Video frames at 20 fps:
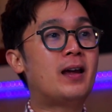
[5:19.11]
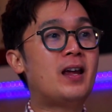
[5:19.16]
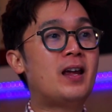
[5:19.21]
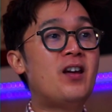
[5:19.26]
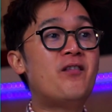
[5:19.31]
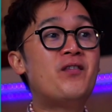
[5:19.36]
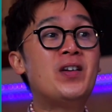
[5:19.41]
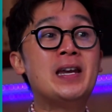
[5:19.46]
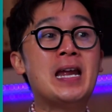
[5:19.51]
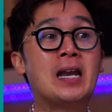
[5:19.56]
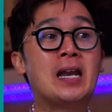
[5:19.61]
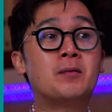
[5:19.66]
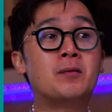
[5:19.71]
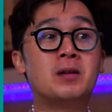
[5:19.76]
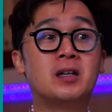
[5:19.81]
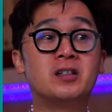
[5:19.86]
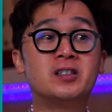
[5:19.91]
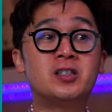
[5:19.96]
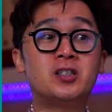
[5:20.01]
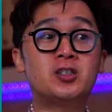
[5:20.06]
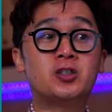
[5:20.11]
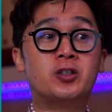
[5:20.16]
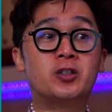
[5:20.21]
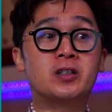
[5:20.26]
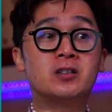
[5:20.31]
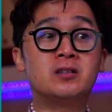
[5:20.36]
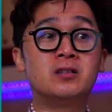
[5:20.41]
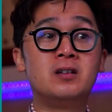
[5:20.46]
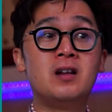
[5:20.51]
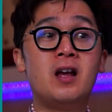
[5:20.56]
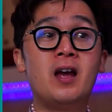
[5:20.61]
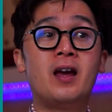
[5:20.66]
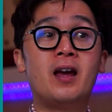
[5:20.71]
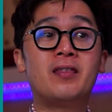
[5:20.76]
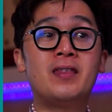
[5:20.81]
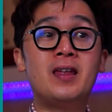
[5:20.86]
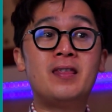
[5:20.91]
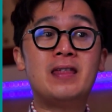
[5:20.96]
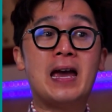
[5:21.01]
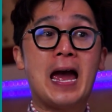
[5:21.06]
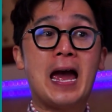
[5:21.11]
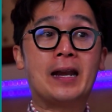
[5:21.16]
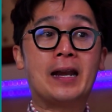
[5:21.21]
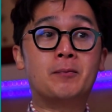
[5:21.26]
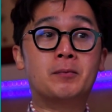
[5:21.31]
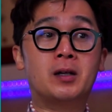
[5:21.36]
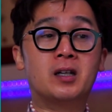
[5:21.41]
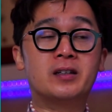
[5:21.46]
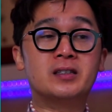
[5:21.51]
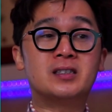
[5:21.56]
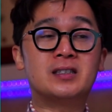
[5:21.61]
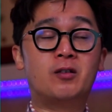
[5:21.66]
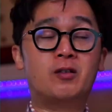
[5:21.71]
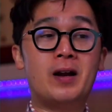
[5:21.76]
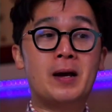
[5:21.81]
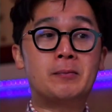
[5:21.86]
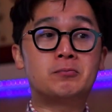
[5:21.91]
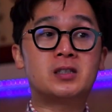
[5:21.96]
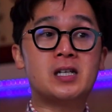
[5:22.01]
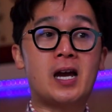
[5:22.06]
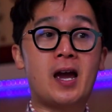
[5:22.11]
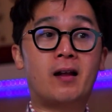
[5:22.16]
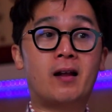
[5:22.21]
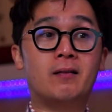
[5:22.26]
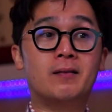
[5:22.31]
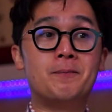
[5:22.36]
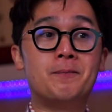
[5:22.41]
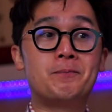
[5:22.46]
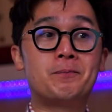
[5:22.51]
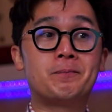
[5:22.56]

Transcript: if an animal is a turtle, then the animal is a reptile.